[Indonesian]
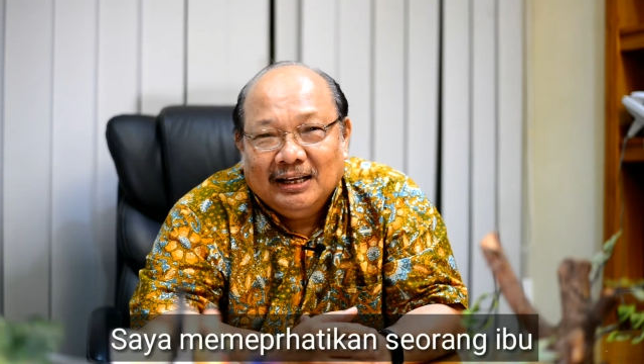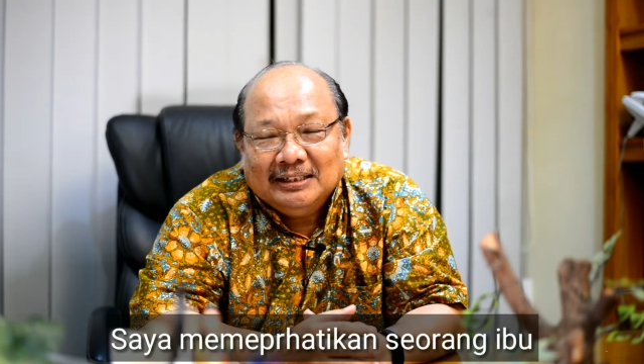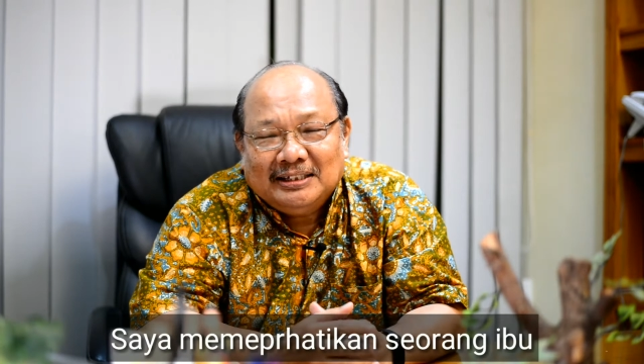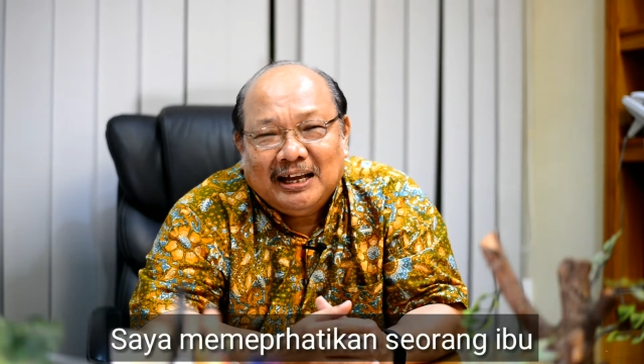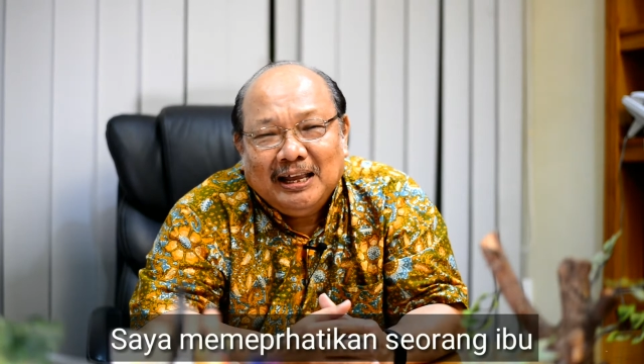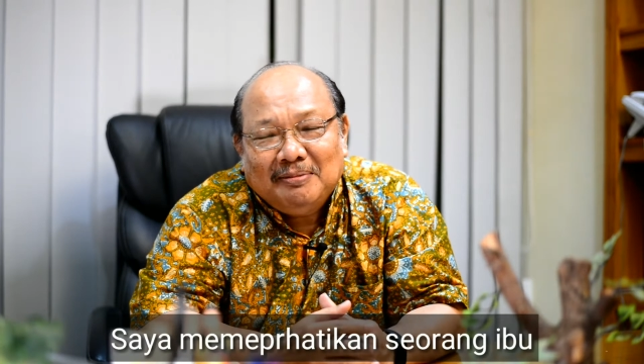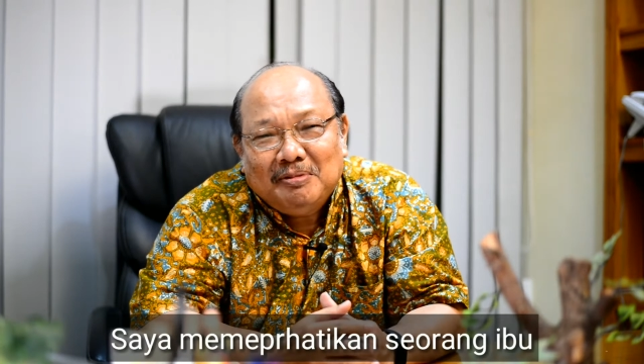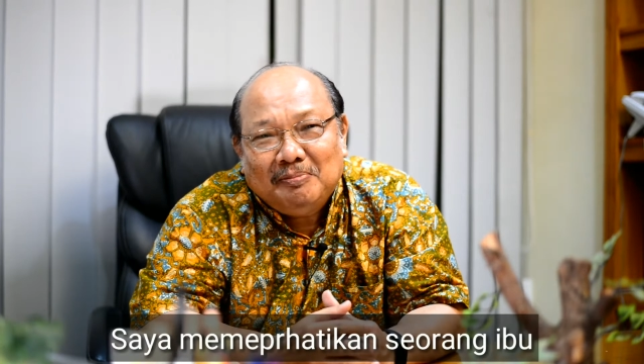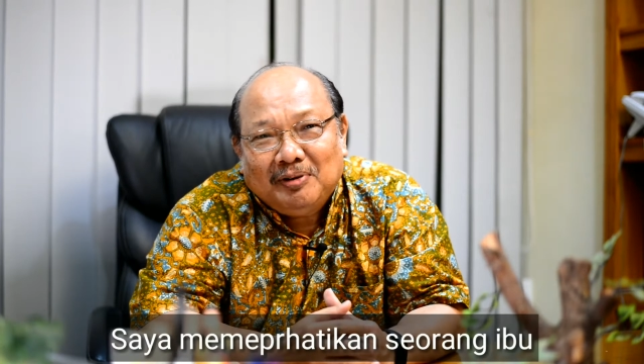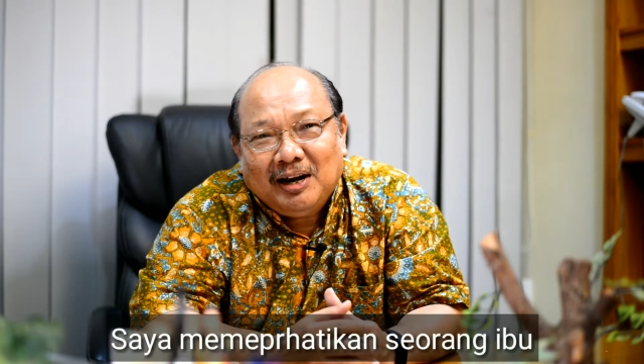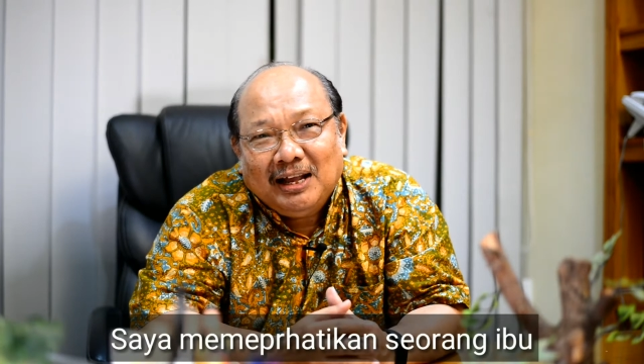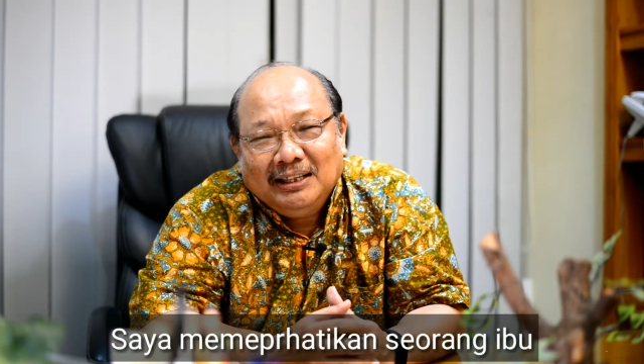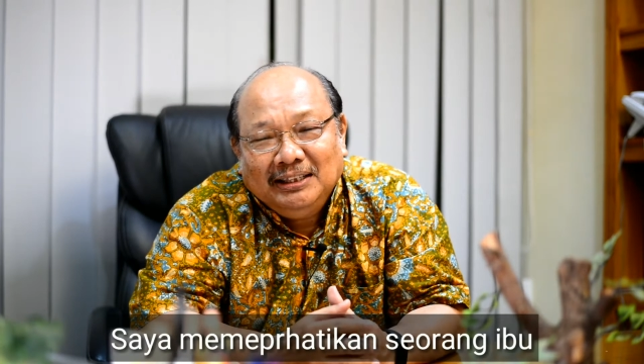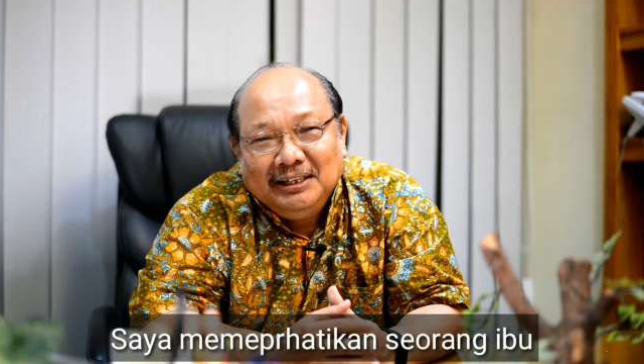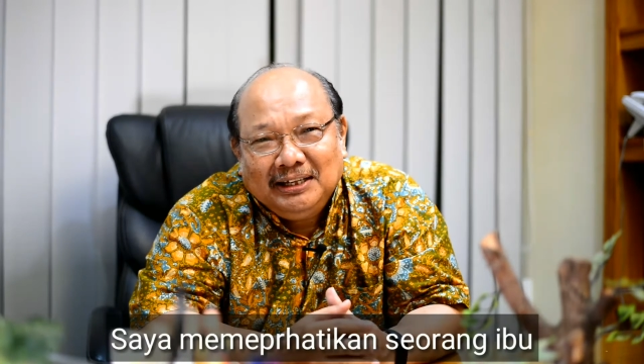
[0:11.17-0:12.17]
saya
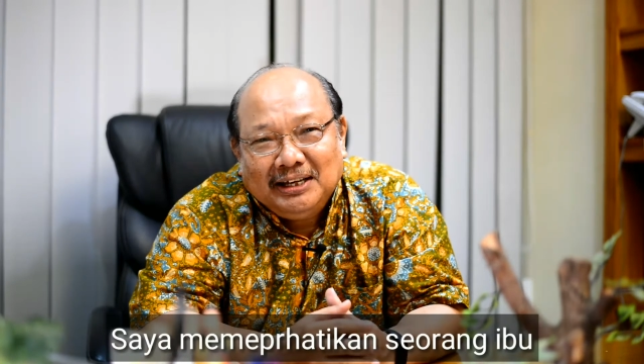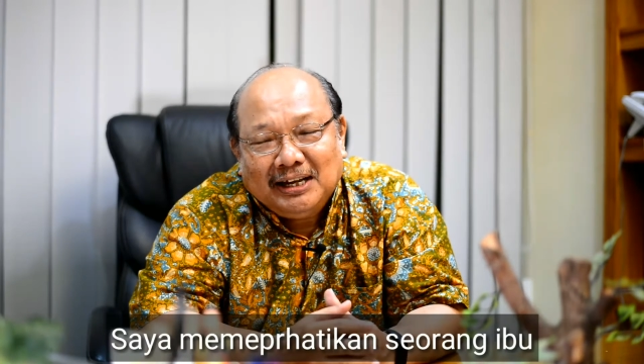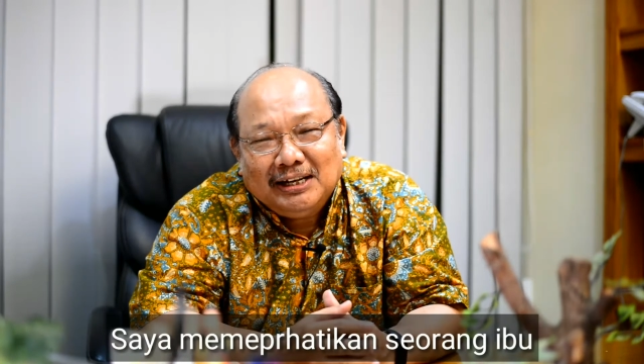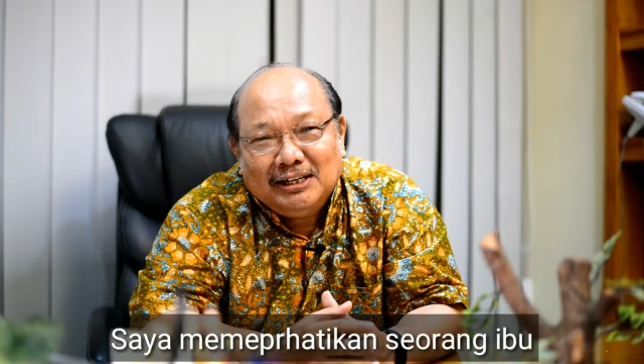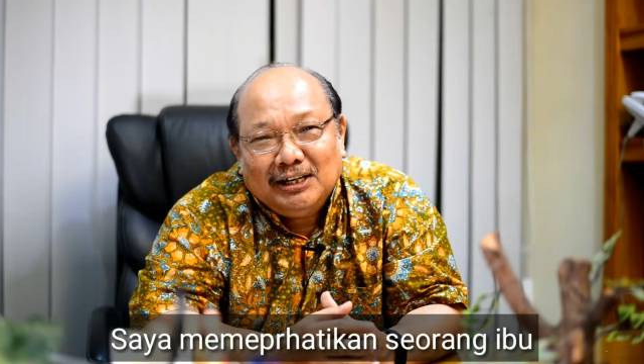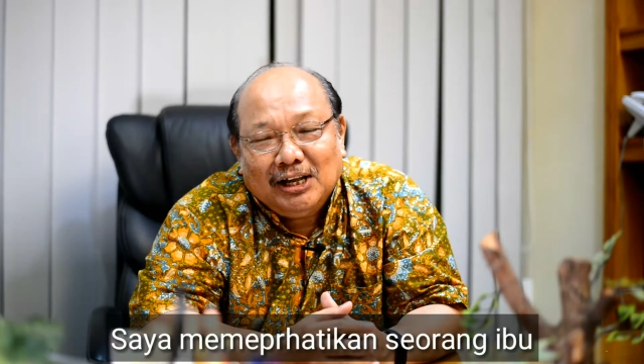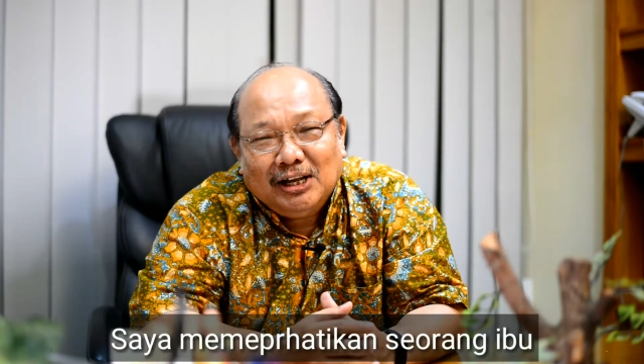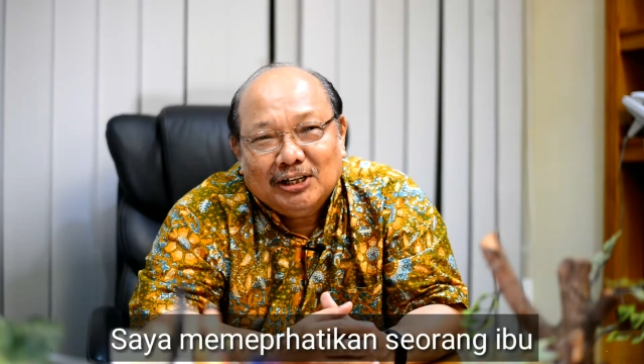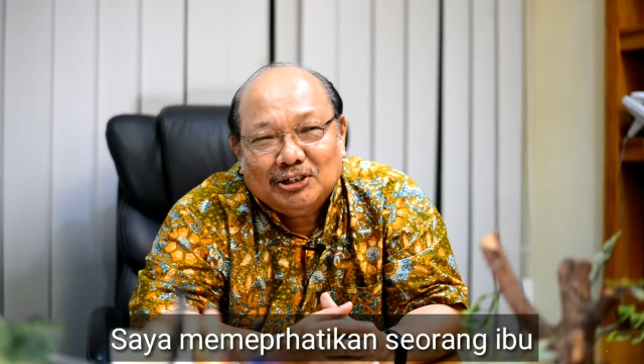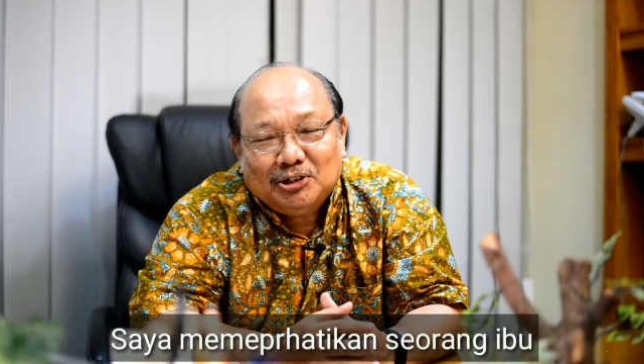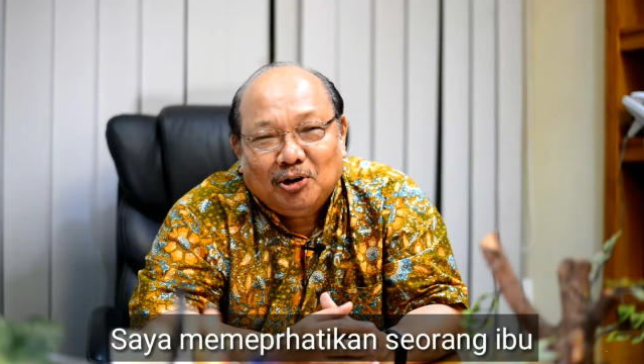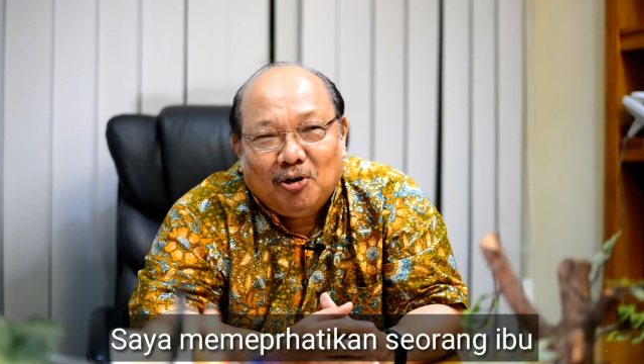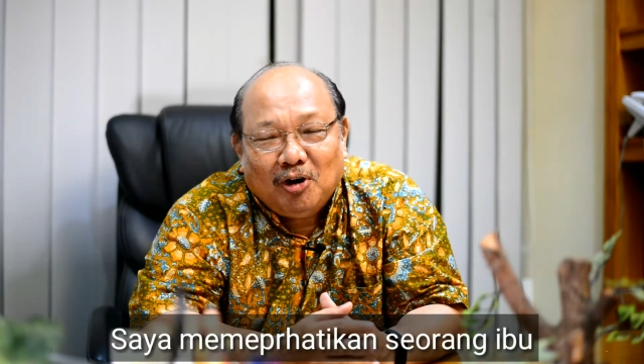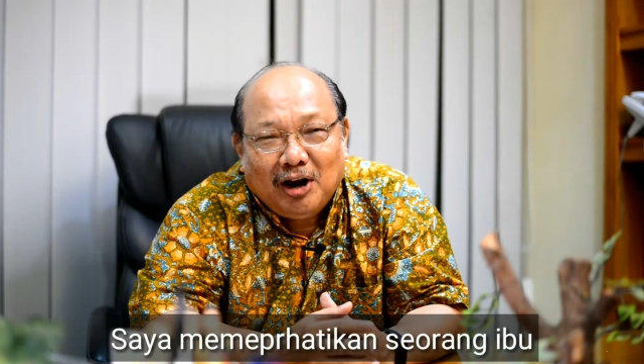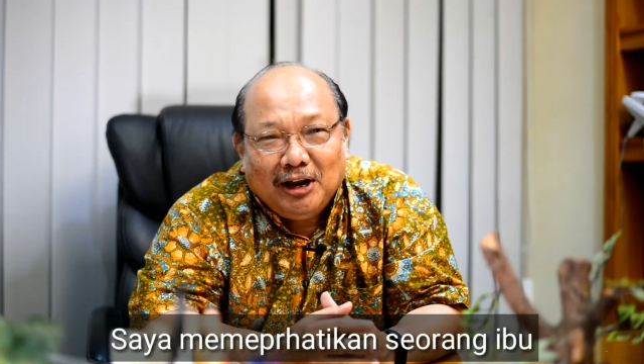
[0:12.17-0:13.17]
memperhatikan
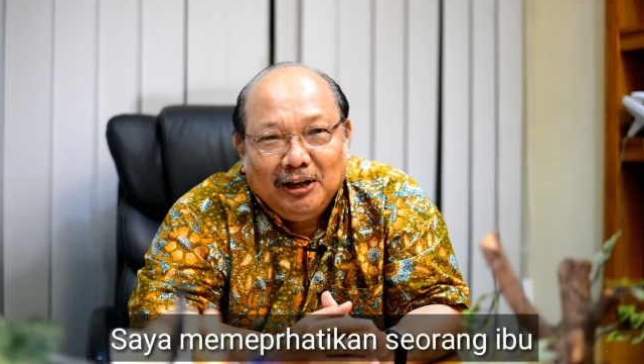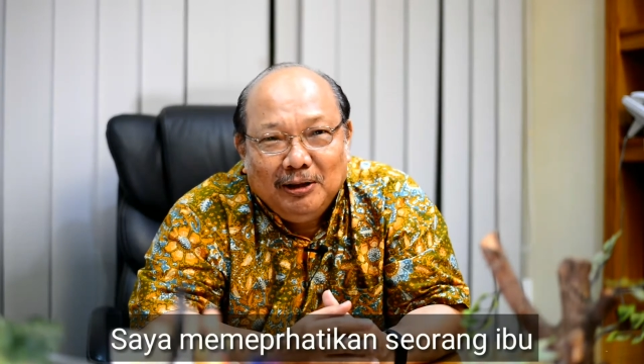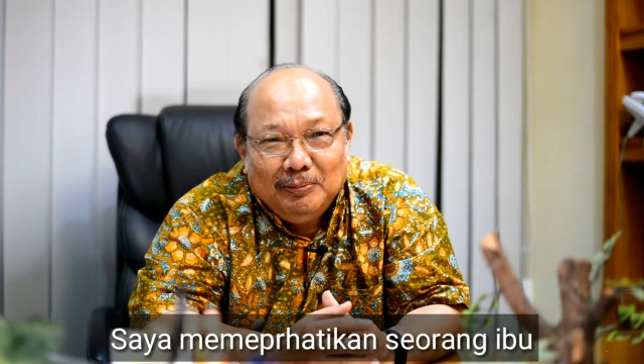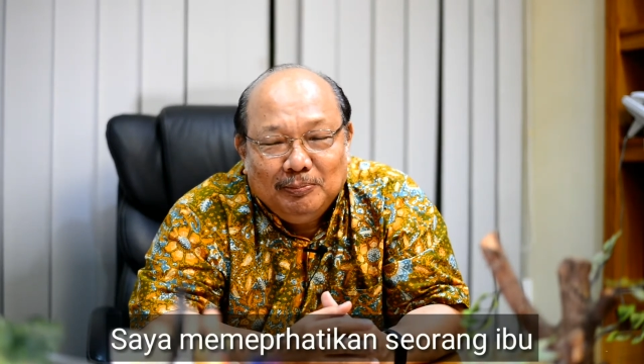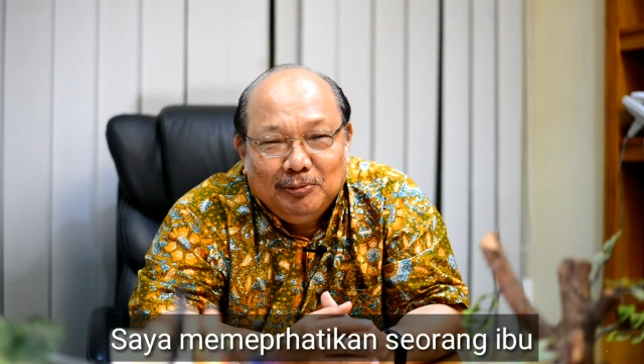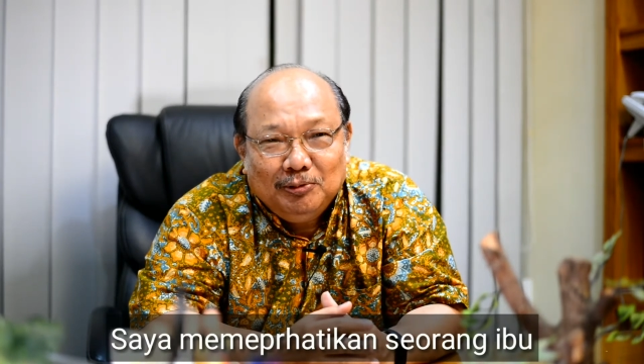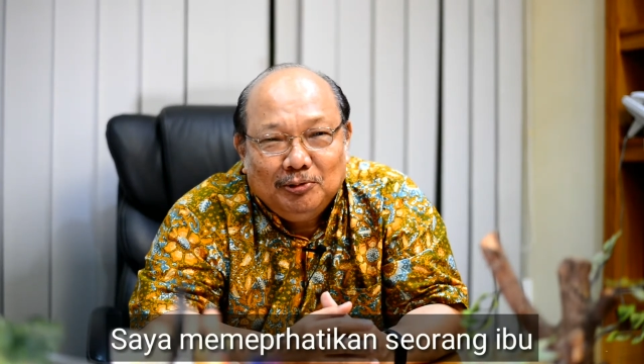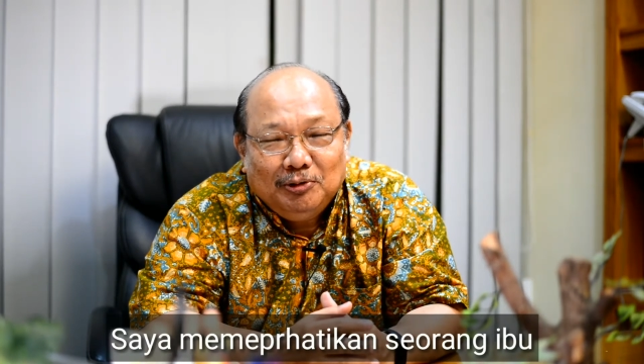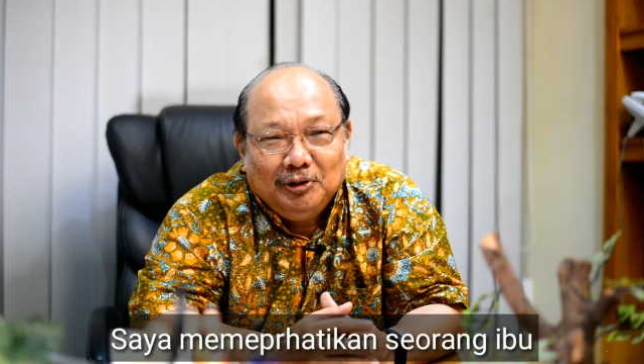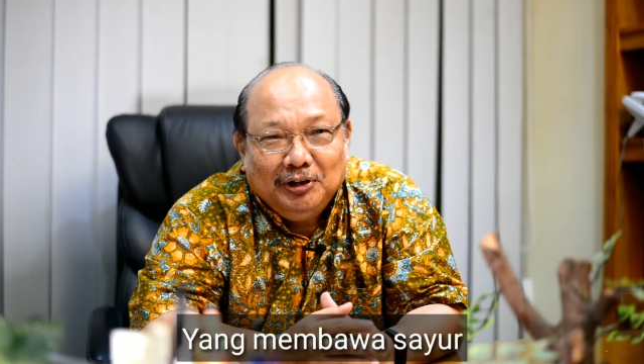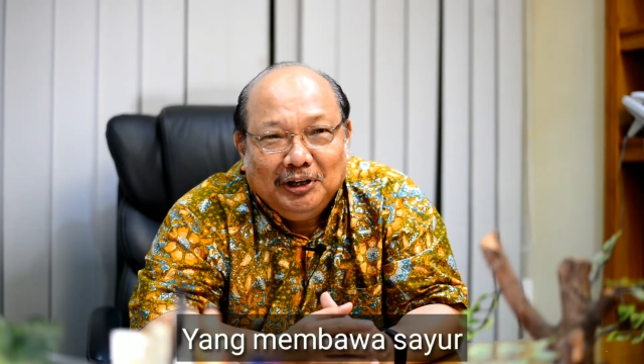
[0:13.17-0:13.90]
seorang ibu